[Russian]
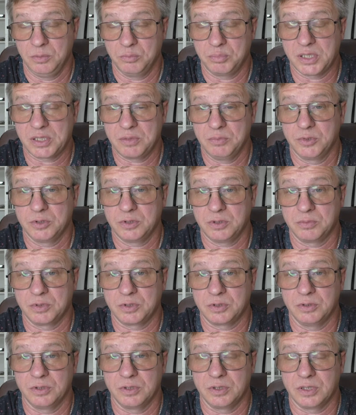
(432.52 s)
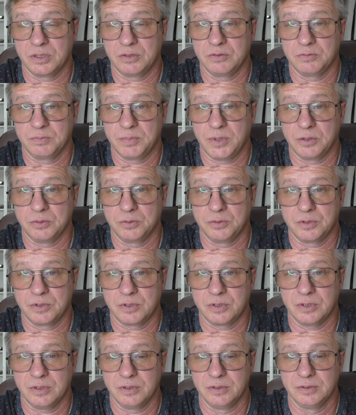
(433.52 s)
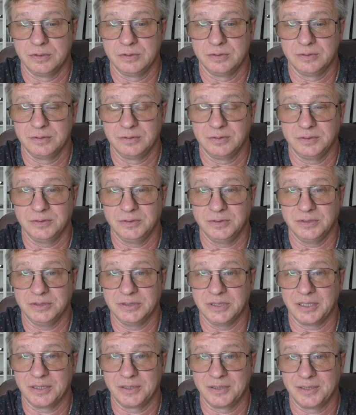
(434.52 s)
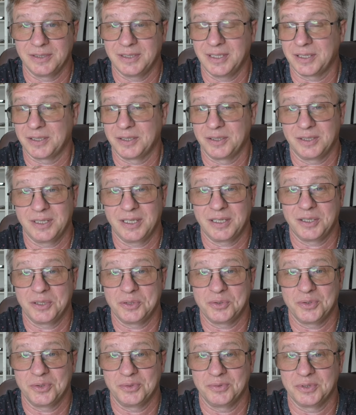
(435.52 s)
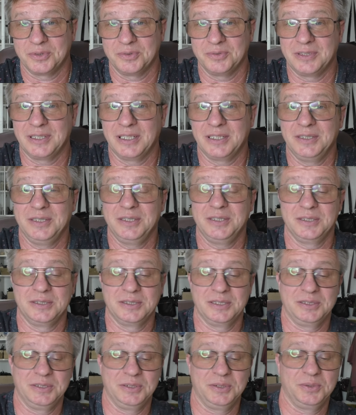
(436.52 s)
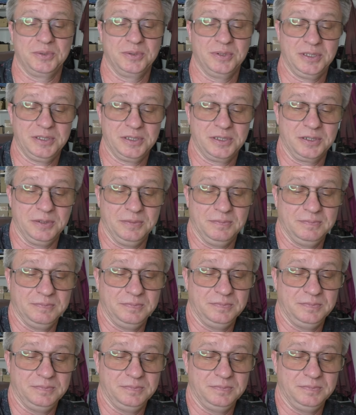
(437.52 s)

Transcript: Посмотрим, что из этого получится. Не знаю, как, как еще вот выходить из этой ситуации.